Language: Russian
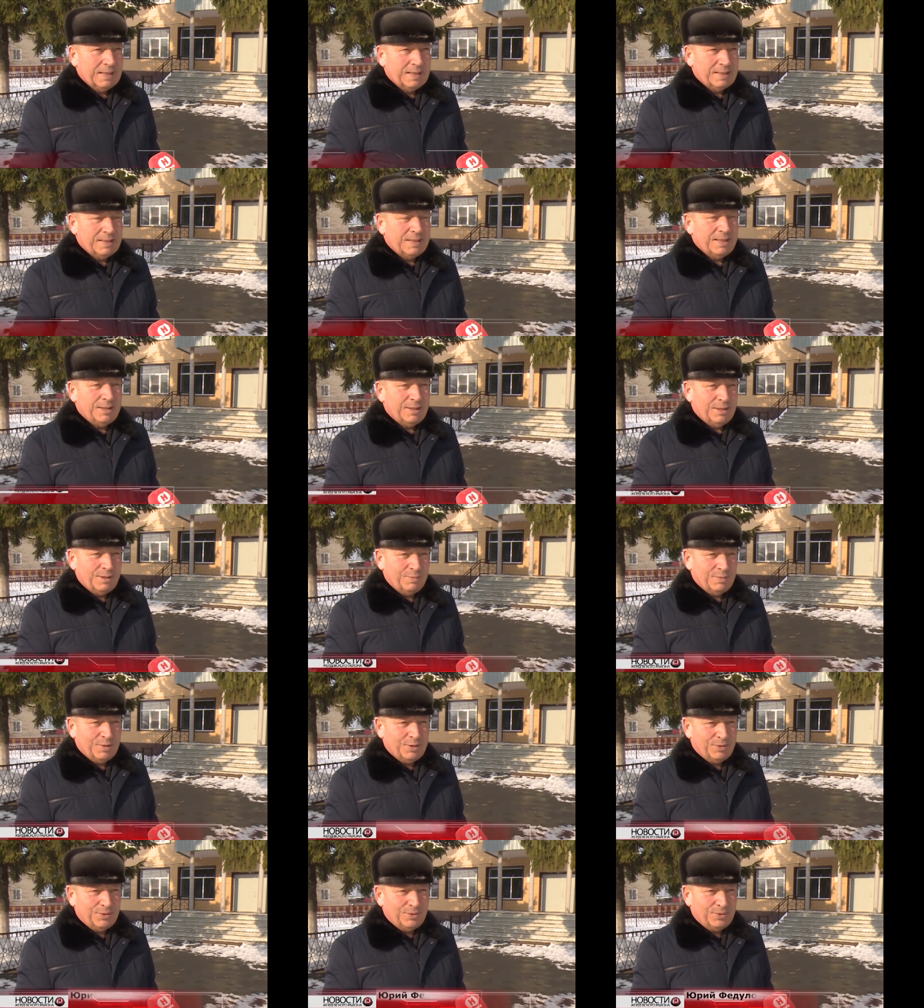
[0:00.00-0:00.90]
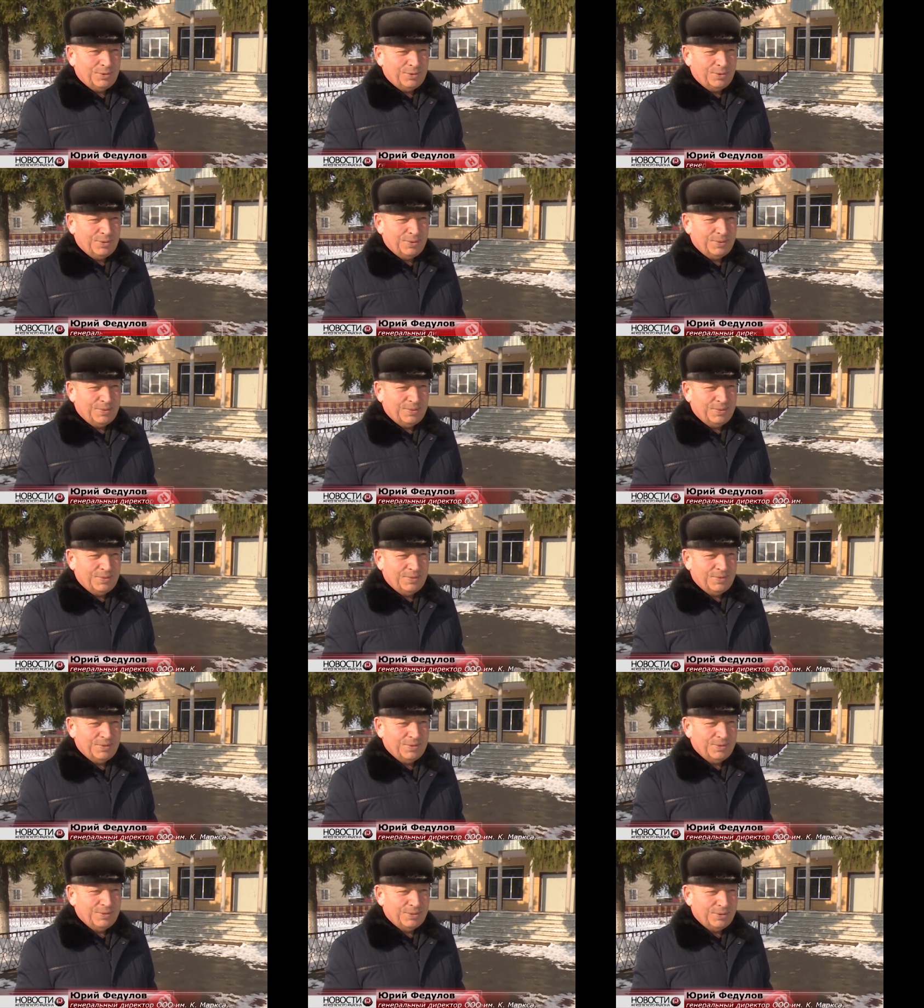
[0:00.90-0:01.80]
сетаем на то, что
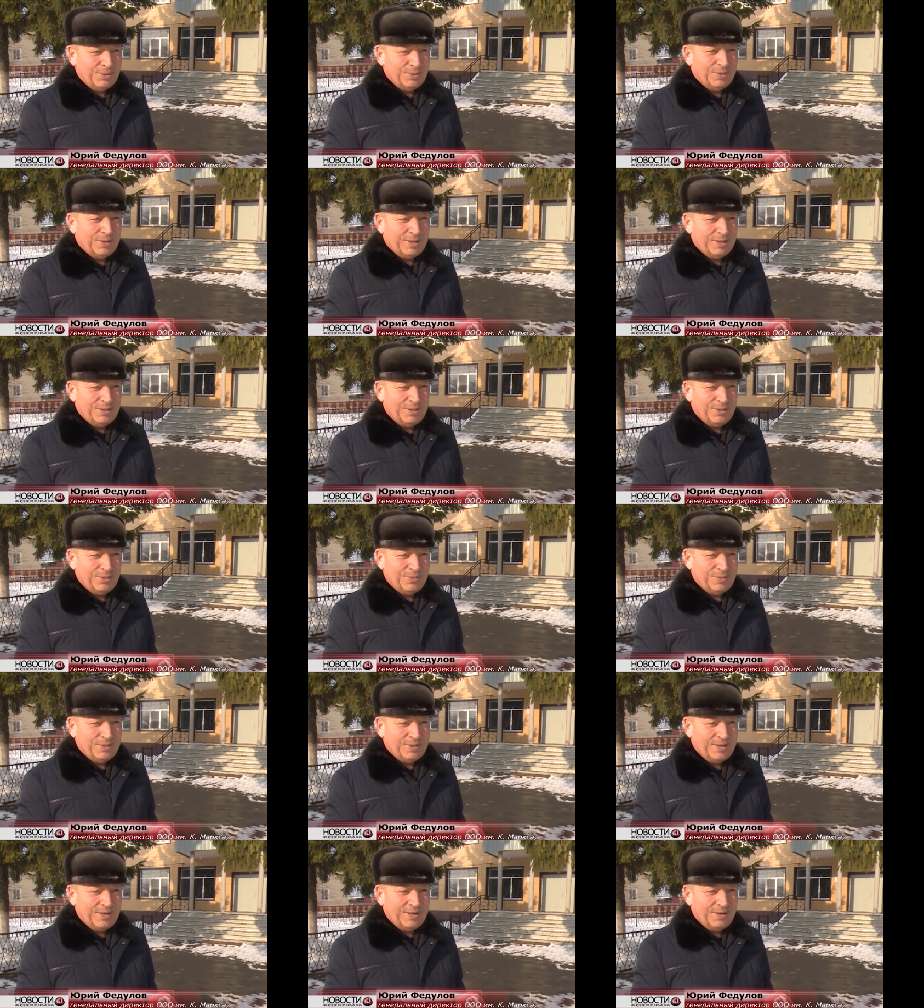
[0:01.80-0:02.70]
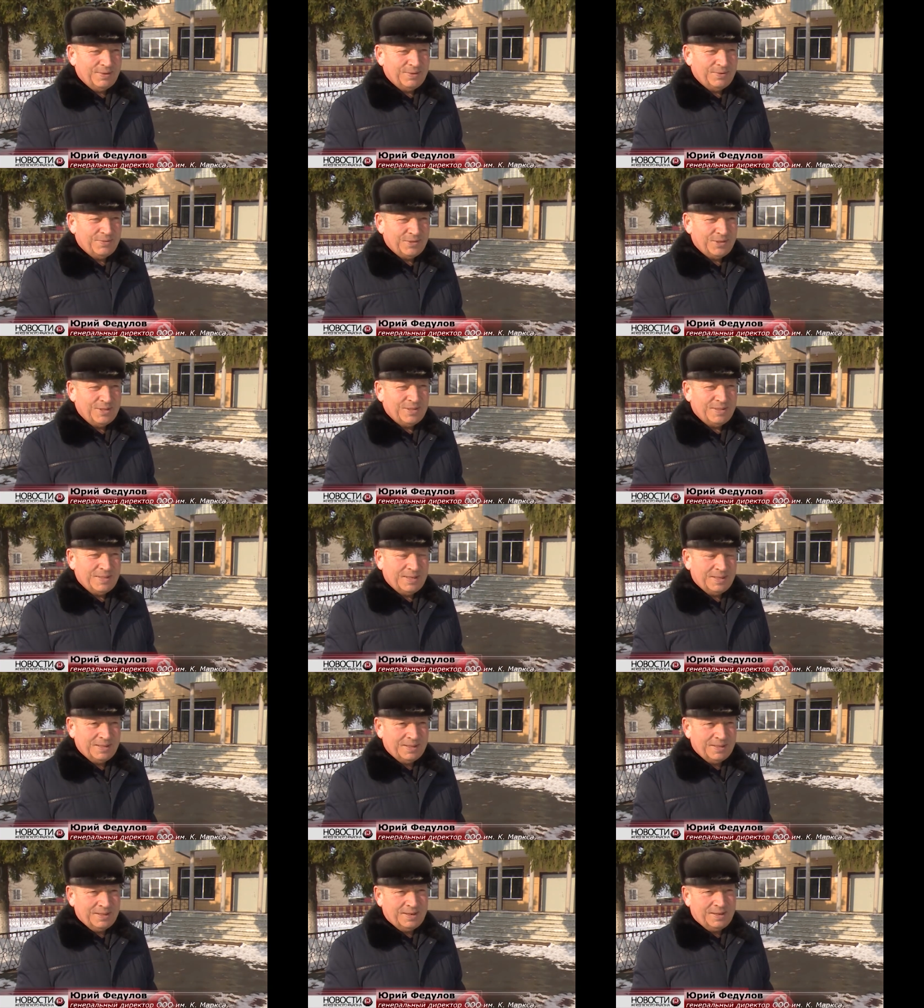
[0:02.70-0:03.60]
что-то нас не устраивает в жизни
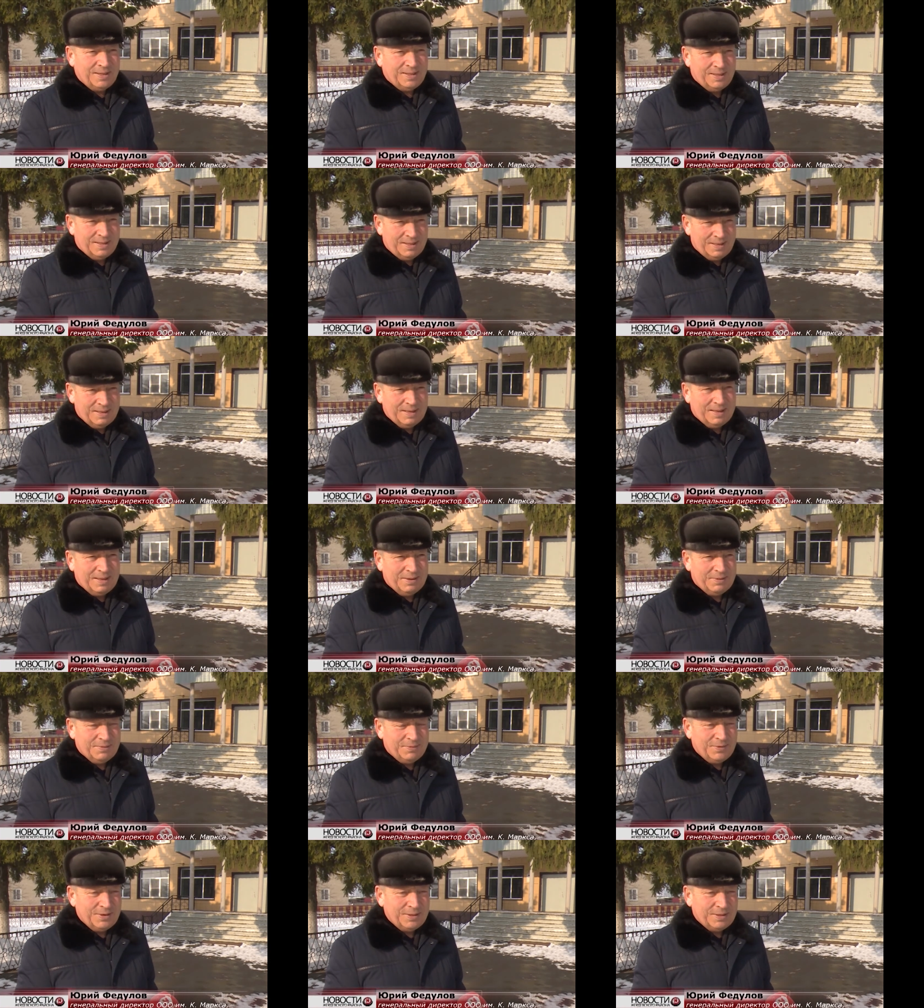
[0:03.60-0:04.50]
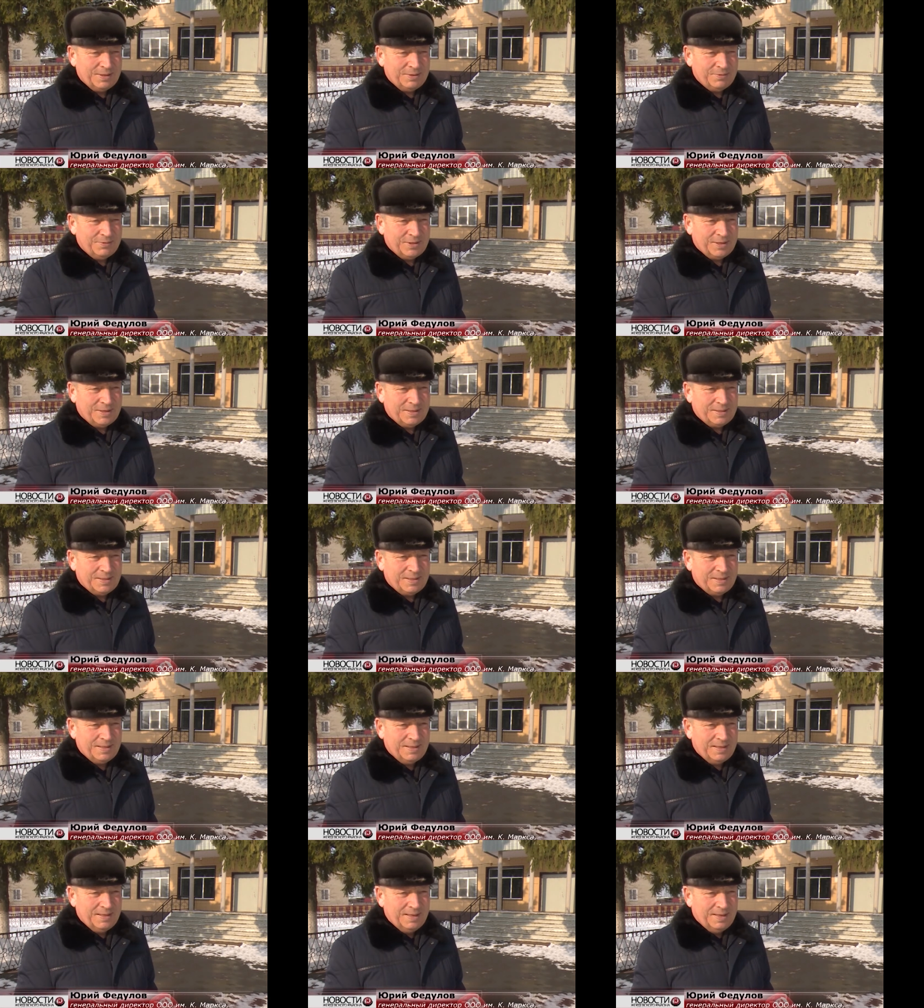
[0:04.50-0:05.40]
конкретно, в этой власти.